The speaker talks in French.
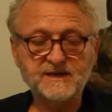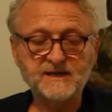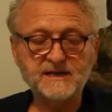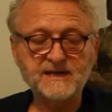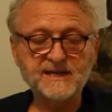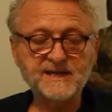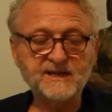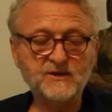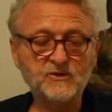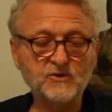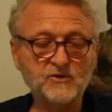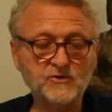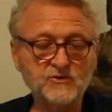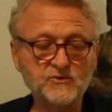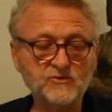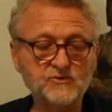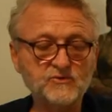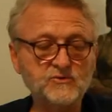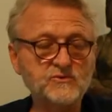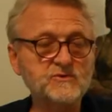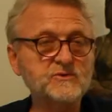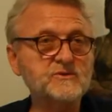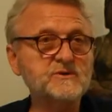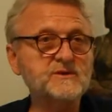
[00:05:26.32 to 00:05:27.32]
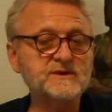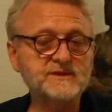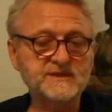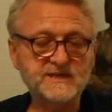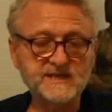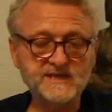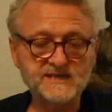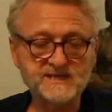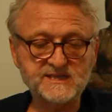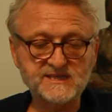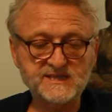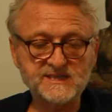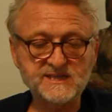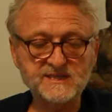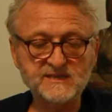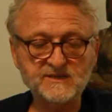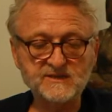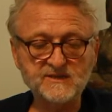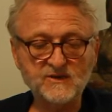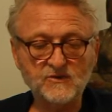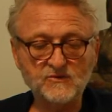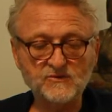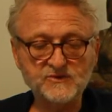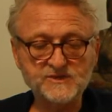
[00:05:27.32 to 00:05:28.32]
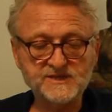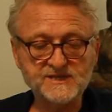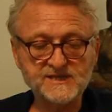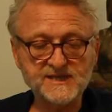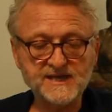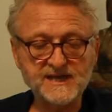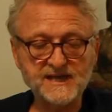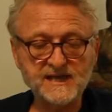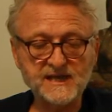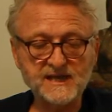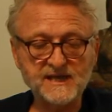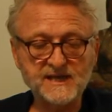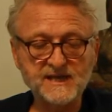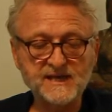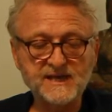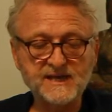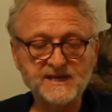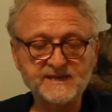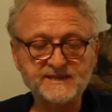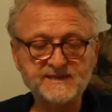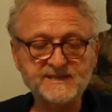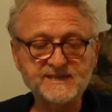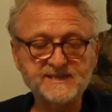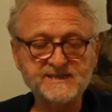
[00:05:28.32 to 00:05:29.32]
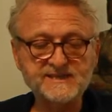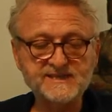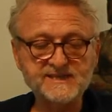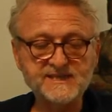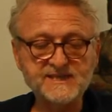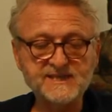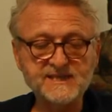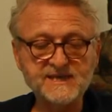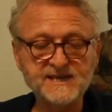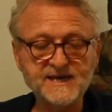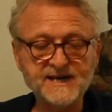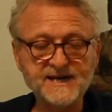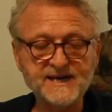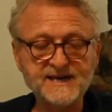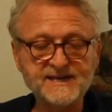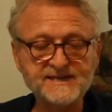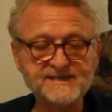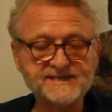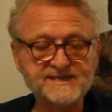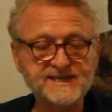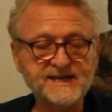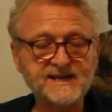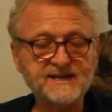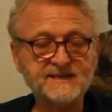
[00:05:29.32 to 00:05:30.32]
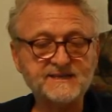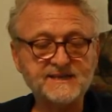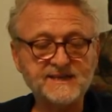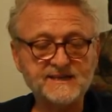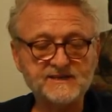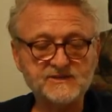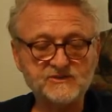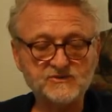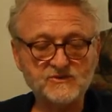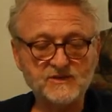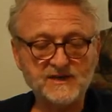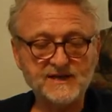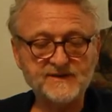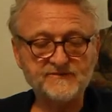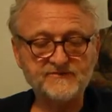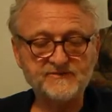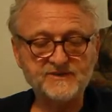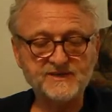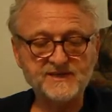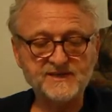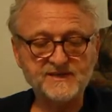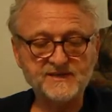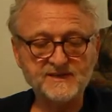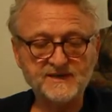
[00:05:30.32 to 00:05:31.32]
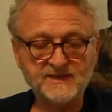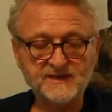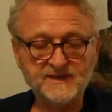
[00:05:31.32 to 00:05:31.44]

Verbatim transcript: Les grues dessine dans le ciel des signes incertains sur l'avenir.